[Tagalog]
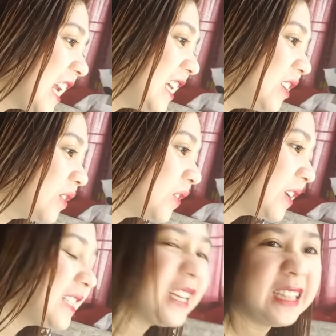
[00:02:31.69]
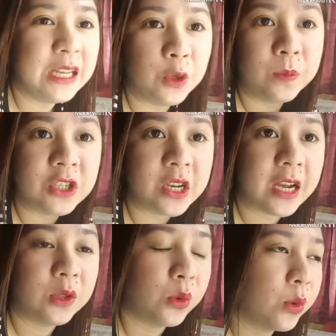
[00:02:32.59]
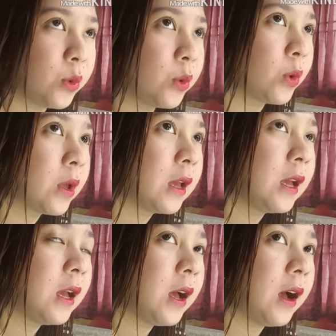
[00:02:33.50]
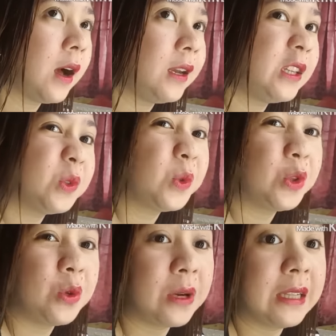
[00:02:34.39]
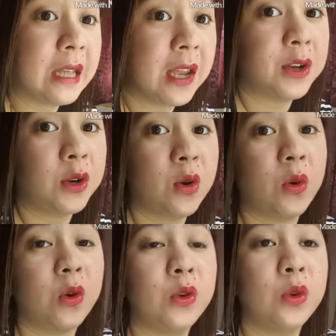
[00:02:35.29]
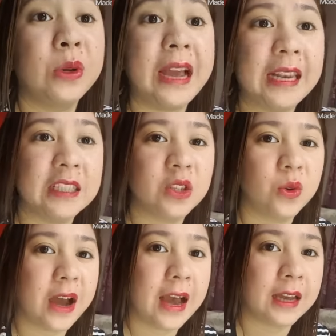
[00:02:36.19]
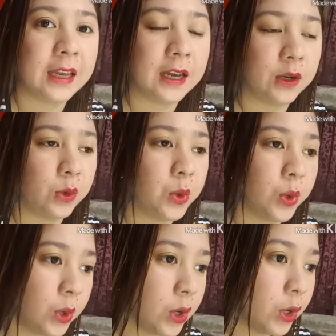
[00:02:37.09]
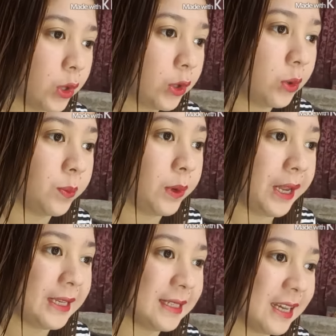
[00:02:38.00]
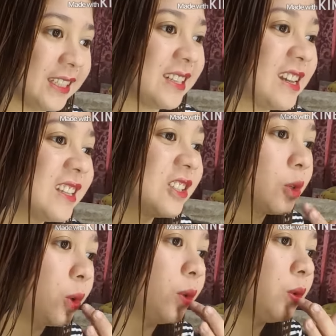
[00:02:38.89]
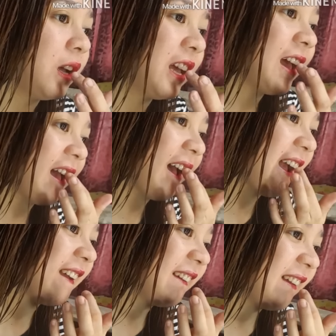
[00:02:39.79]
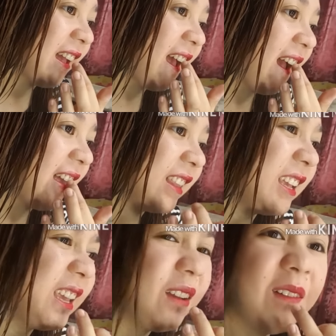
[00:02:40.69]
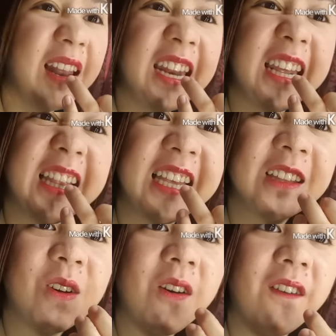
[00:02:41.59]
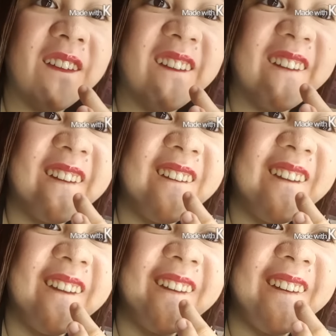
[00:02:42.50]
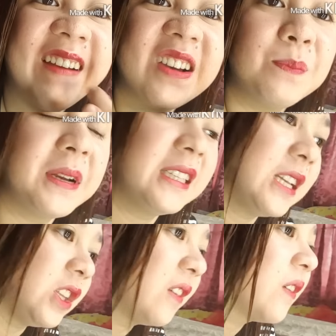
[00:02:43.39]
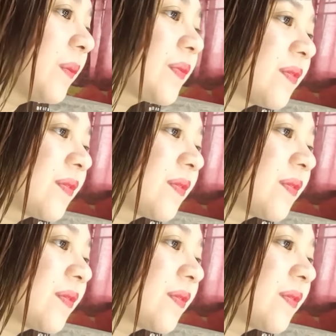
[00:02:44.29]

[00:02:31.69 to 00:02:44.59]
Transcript: you know, kasi hindi ko masyadong uh, nasuot yung retainer ko nung naalis yung aking ano, yung braces. So, naghihiwalay na yung dito ko, oh. Kung, kung pansin nyo.